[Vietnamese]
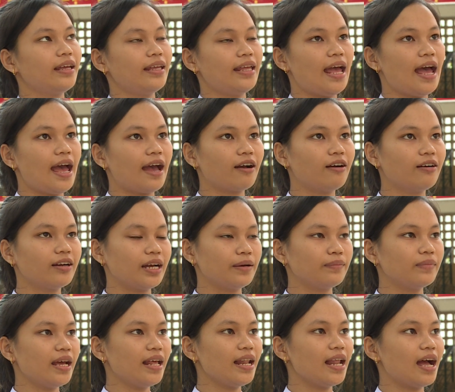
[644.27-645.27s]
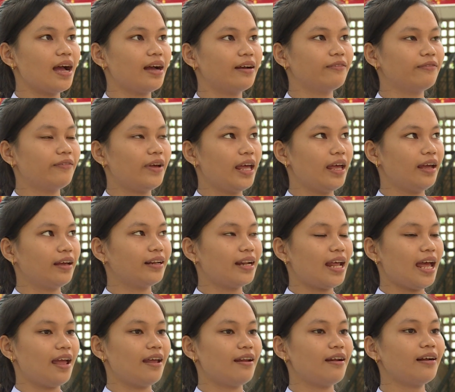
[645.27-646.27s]
và con cảm thấy là việc
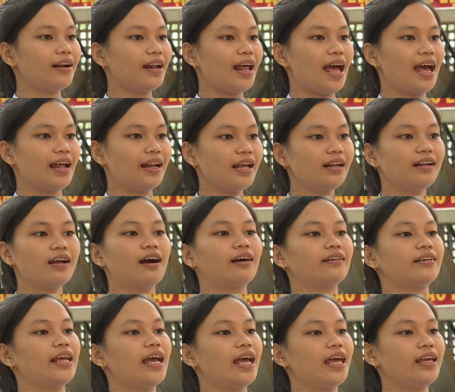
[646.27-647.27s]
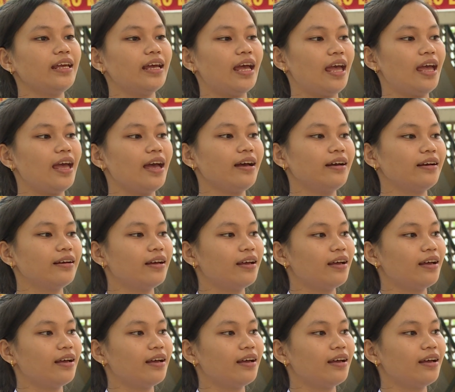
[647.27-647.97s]
này rất là thiết thực và ý nghĩa.